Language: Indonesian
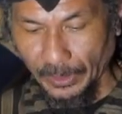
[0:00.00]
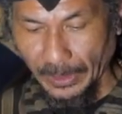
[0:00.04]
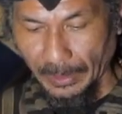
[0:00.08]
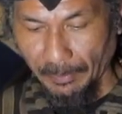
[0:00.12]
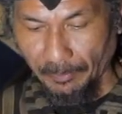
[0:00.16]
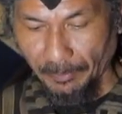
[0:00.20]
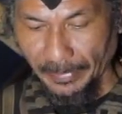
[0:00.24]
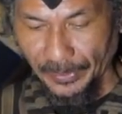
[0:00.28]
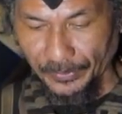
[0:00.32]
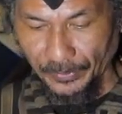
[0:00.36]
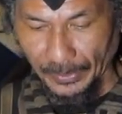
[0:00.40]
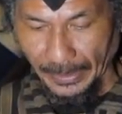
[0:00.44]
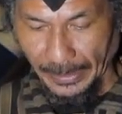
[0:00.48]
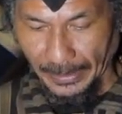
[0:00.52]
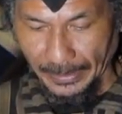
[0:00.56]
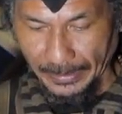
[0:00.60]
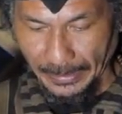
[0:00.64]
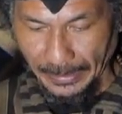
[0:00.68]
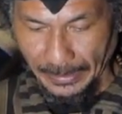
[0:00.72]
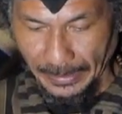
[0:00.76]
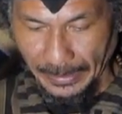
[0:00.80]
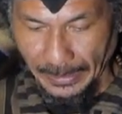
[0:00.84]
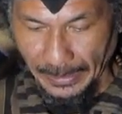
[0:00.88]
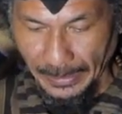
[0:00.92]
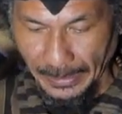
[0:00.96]
kemis
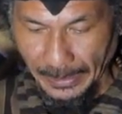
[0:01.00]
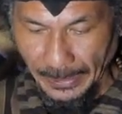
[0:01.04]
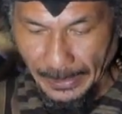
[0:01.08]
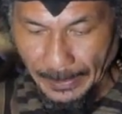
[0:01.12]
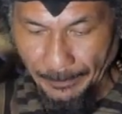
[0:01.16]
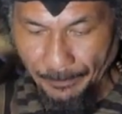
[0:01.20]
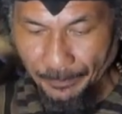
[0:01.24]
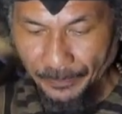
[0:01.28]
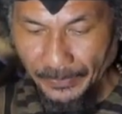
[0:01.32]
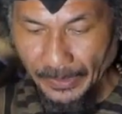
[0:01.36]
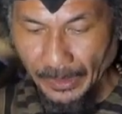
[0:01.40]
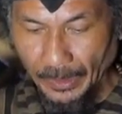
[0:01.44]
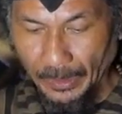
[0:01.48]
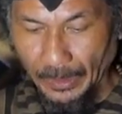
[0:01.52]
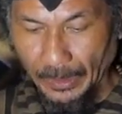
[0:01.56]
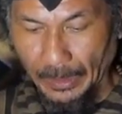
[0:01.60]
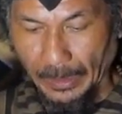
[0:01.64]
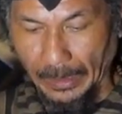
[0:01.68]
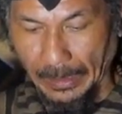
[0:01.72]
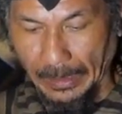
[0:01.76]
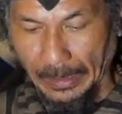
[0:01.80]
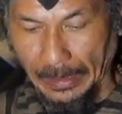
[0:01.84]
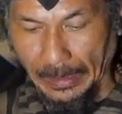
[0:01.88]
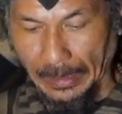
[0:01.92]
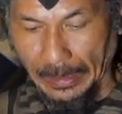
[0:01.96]
legi ini
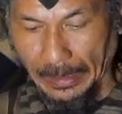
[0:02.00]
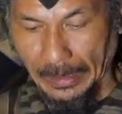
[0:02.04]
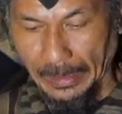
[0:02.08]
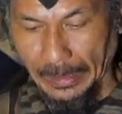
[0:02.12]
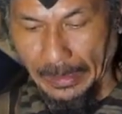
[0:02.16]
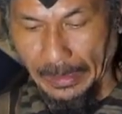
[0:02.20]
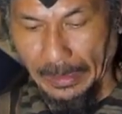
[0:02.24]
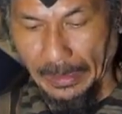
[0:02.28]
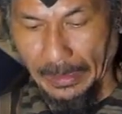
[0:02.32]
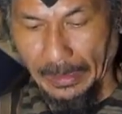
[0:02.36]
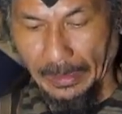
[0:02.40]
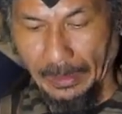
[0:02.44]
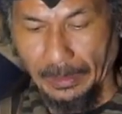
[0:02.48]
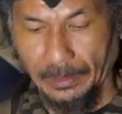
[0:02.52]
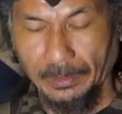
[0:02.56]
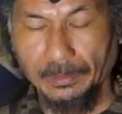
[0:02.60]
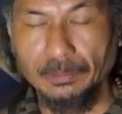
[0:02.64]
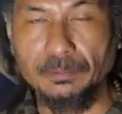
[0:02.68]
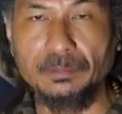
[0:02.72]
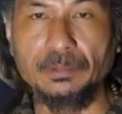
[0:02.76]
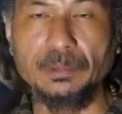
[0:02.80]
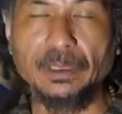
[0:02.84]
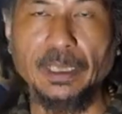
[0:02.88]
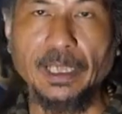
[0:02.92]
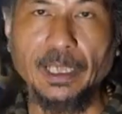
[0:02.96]
eh,
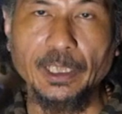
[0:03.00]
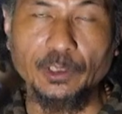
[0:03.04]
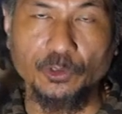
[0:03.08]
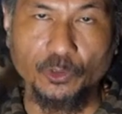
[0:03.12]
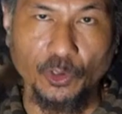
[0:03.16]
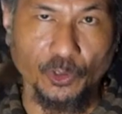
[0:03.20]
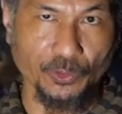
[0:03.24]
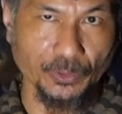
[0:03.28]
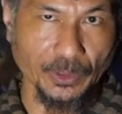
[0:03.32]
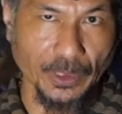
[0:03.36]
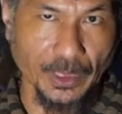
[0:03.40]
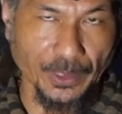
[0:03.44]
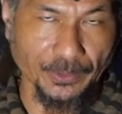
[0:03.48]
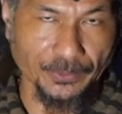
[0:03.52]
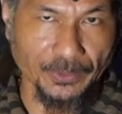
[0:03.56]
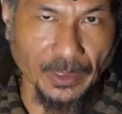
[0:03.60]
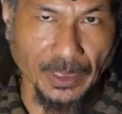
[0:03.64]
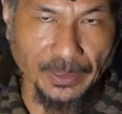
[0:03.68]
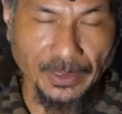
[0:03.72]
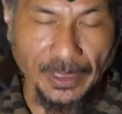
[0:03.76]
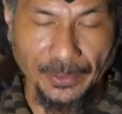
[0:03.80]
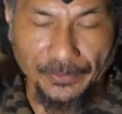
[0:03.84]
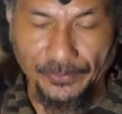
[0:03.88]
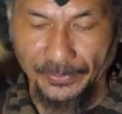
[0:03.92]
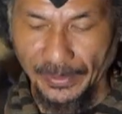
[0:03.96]
etos
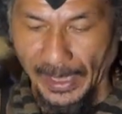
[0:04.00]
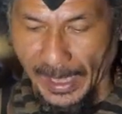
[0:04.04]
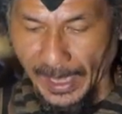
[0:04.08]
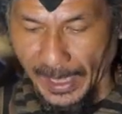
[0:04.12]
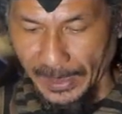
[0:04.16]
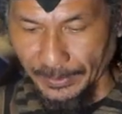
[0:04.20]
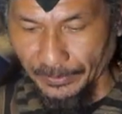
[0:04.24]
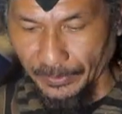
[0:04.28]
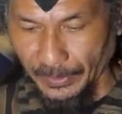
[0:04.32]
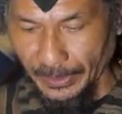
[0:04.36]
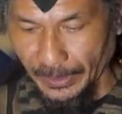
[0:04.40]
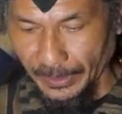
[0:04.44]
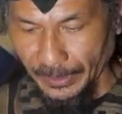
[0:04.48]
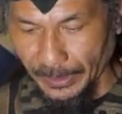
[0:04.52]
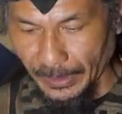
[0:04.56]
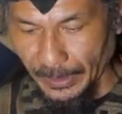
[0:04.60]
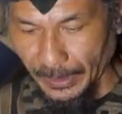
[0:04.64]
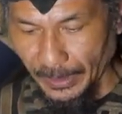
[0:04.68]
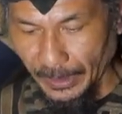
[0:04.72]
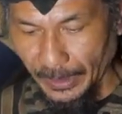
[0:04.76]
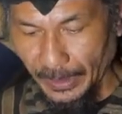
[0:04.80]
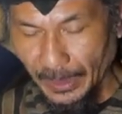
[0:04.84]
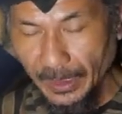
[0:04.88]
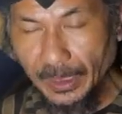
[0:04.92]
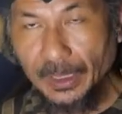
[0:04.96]
kerjanya sangat
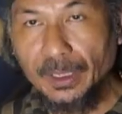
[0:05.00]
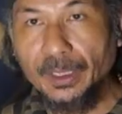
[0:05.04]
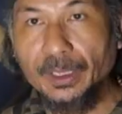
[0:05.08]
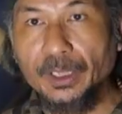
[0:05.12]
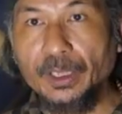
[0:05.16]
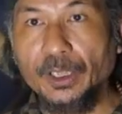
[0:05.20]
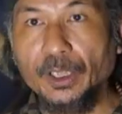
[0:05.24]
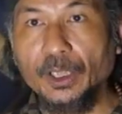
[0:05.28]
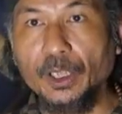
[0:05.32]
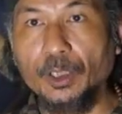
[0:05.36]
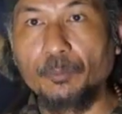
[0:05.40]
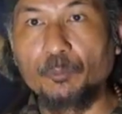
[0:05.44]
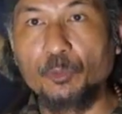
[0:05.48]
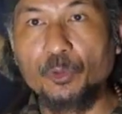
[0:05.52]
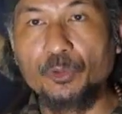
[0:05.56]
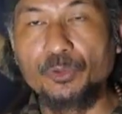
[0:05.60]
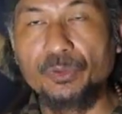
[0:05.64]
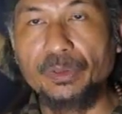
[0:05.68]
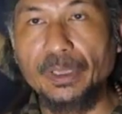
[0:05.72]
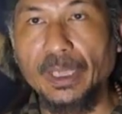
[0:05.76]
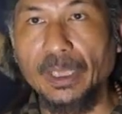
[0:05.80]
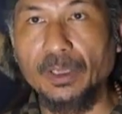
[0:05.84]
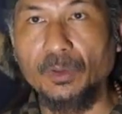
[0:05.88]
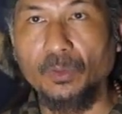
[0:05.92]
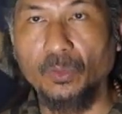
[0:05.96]
tinggi,
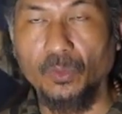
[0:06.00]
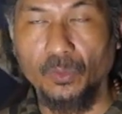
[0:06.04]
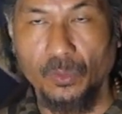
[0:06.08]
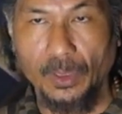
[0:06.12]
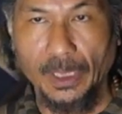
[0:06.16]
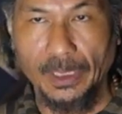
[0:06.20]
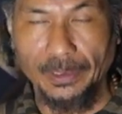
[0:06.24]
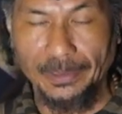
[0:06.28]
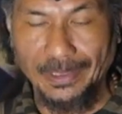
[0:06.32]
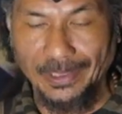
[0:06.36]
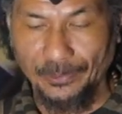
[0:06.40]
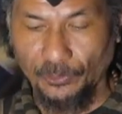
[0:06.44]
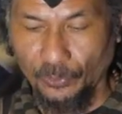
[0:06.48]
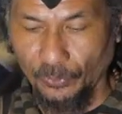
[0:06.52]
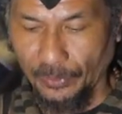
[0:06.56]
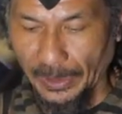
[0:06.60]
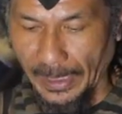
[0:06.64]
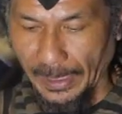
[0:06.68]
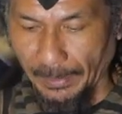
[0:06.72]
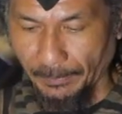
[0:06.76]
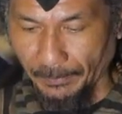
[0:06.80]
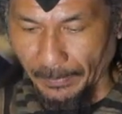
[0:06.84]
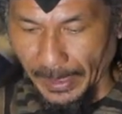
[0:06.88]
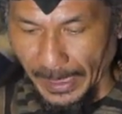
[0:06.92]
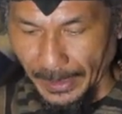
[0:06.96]
kemudian orangnya
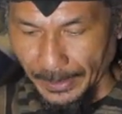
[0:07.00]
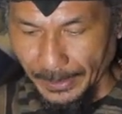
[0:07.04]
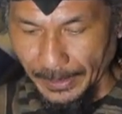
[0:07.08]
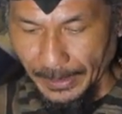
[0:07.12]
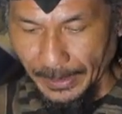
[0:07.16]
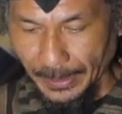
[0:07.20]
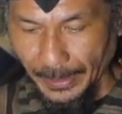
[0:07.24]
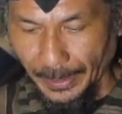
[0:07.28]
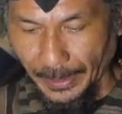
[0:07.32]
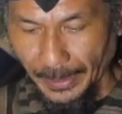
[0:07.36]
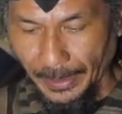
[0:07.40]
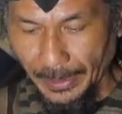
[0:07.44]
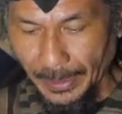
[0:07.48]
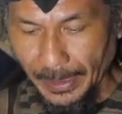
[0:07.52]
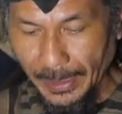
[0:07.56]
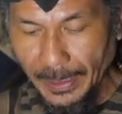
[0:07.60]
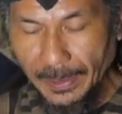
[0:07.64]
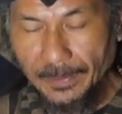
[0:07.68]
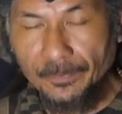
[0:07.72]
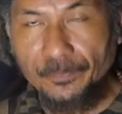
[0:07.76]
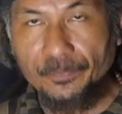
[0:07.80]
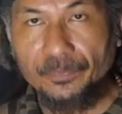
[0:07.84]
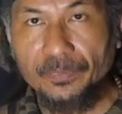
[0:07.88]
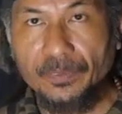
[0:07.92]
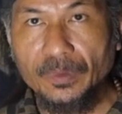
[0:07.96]
juga mandiri,
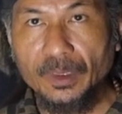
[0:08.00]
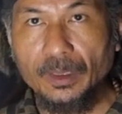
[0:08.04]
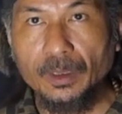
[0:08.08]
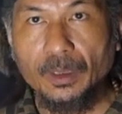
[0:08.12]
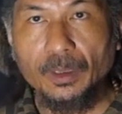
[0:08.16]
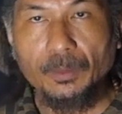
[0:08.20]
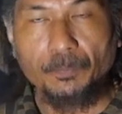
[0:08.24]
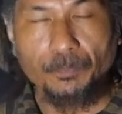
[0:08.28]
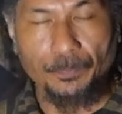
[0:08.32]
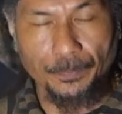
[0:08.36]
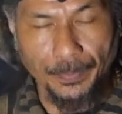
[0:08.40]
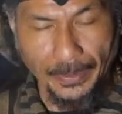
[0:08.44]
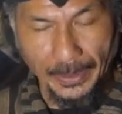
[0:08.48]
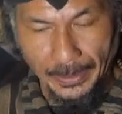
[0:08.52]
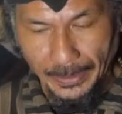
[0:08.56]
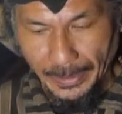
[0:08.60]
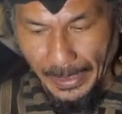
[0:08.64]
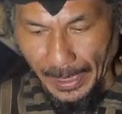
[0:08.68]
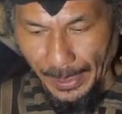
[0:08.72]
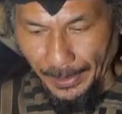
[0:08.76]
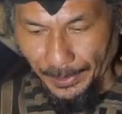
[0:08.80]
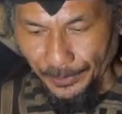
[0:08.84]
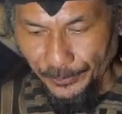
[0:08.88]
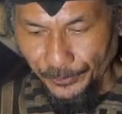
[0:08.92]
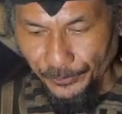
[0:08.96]

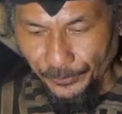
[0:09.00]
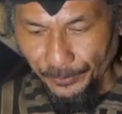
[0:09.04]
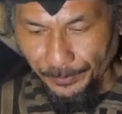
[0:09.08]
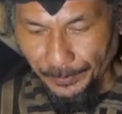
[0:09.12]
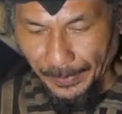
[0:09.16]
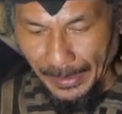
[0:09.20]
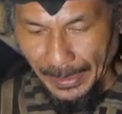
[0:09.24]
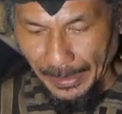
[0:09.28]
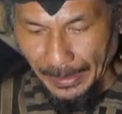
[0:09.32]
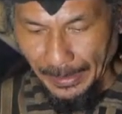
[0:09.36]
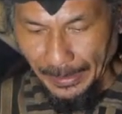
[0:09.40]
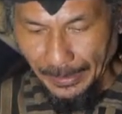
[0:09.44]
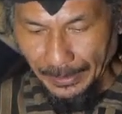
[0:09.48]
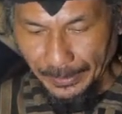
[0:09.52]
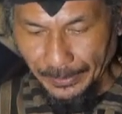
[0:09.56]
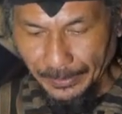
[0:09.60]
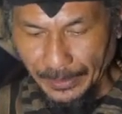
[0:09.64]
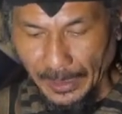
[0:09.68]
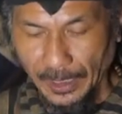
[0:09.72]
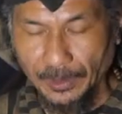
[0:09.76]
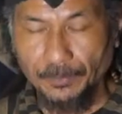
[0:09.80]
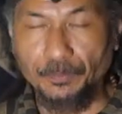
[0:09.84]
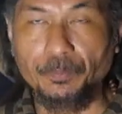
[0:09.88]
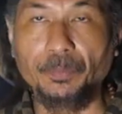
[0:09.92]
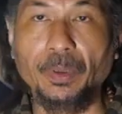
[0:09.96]
berkarisma
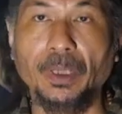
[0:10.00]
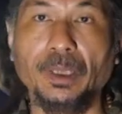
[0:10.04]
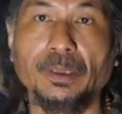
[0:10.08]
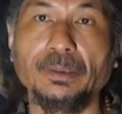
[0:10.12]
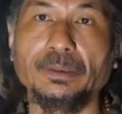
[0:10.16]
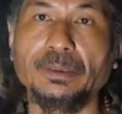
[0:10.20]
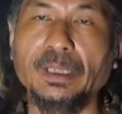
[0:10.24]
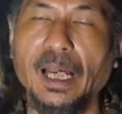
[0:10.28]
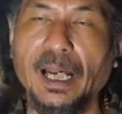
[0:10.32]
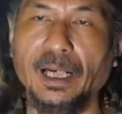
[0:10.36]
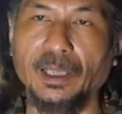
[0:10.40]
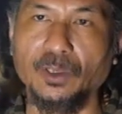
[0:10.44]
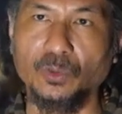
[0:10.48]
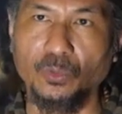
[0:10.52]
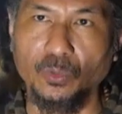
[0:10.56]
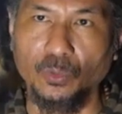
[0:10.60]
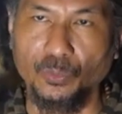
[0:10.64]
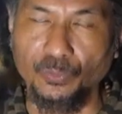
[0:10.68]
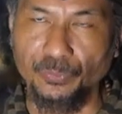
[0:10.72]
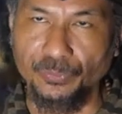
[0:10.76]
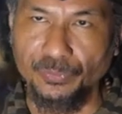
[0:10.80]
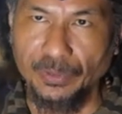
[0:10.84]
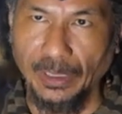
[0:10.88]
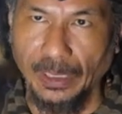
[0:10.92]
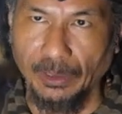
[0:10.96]
dan
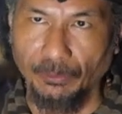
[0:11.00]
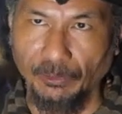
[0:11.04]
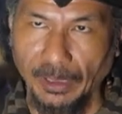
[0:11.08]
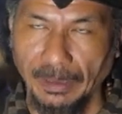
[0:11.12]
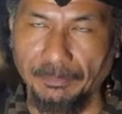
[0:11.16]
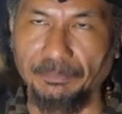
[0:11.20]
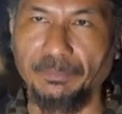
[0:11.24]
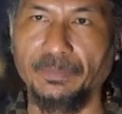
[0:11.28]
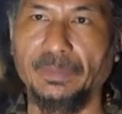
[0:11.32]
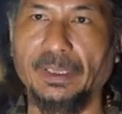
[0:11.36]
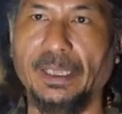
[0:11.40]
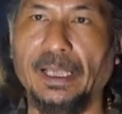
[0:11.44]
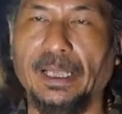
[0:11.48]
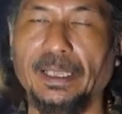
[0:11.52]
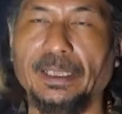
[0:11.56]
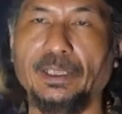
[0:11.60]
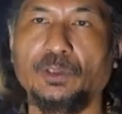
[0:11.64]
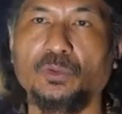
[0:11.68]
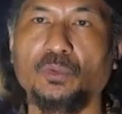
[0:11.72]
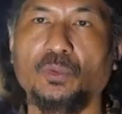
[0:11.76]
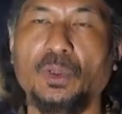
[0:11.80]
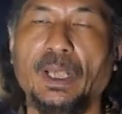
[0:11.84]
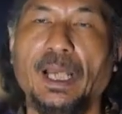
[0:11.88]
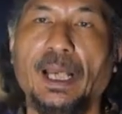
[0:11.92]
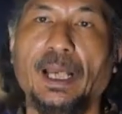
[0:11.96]
bertanggung jawab. Nah,
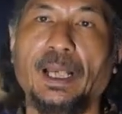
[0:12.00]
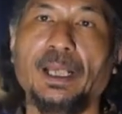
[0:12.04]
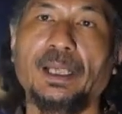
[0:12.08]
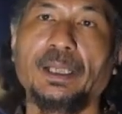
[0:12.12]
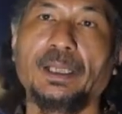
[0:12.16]
itulah